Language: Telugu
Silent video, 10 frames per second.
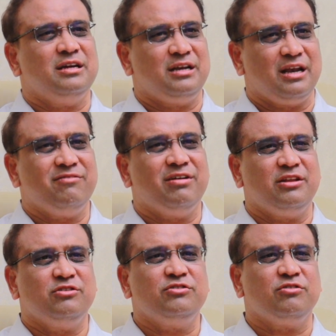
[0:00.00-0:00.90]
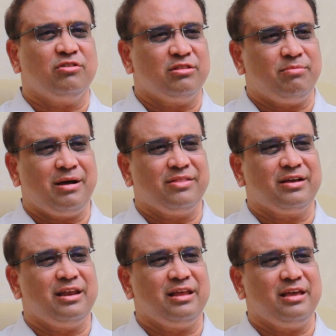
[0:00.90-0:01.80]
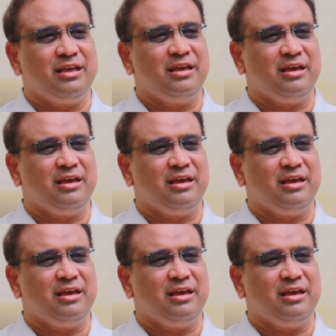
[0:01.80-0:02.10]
ఇట్లా ఇవన్నీ చూసి కొంత బాధ కలిగి